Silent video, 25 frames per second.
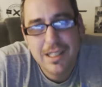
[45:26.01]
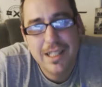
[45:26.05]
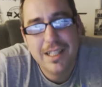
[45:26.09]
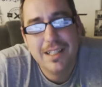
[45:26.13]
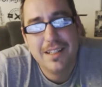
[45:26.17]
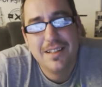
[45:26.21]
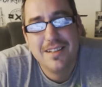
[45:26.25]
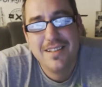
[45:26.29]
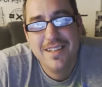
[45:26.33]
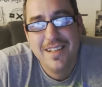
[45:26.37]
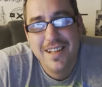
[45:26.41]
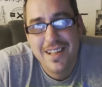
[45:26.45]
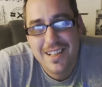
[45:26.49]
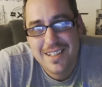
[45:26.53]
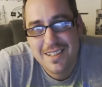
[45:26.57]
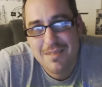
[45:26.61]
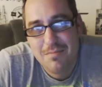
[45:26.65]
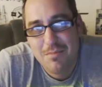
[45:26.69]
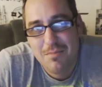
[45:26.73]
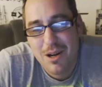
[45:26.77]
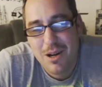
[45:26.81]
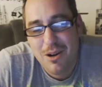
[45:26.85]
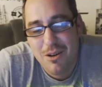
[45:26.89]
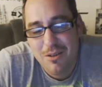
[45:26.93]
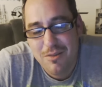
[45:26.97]
klickt das
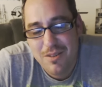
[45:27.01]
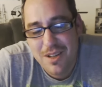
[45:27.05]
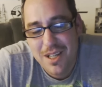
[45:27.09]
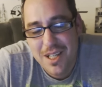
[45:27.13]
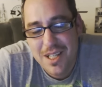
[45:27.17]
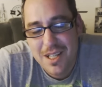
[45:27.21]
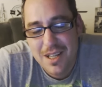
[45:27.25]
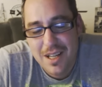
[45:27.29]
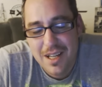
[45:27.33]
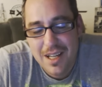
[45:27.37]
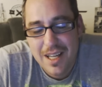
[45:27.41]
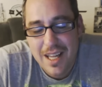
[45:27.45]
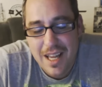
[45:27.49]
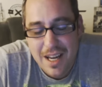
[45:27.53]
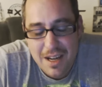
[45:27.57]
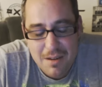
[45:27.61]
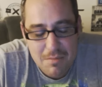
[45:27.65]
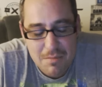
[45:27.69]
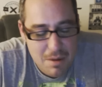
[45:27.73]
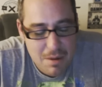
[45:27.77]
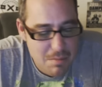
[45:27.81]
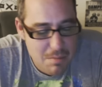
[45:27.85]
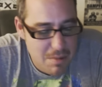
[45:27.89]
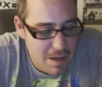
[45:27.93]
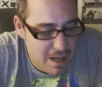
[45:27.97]
nächste Mal auch wieder hier
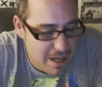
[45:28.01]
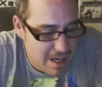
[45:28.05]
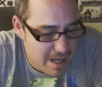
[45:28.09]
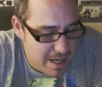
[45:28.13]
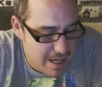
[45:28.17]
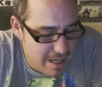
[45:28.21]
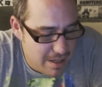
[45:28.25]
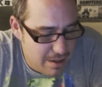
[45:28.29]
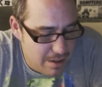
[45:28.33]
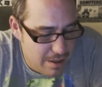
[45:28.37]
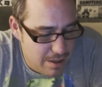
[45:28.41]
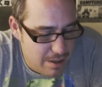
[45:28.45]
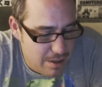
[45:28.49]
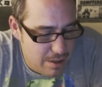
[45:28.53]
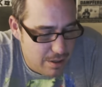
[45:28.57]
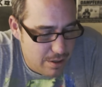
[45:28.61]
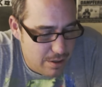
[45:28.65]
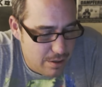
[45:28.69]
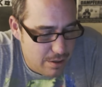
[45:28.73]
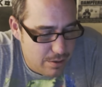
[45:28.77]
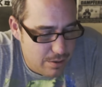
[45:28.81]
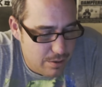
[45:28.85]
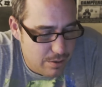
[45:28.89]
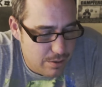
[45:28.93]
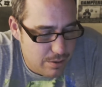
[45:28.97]
gerne bei mir rein
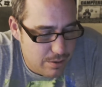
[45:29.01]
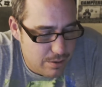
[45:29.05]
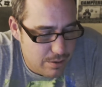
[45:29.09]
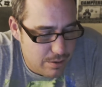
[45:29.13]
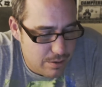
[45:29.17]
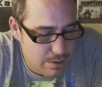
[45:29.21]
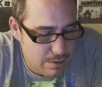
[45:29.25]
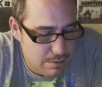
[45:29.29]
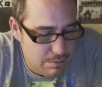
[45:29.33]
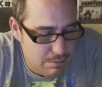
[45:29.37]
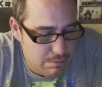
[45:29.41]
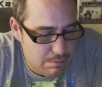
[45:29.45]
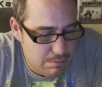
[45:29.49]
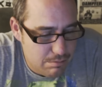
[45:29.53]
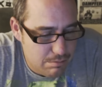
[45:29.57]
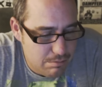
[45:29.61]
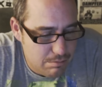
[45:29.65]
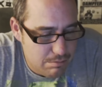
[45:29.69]
und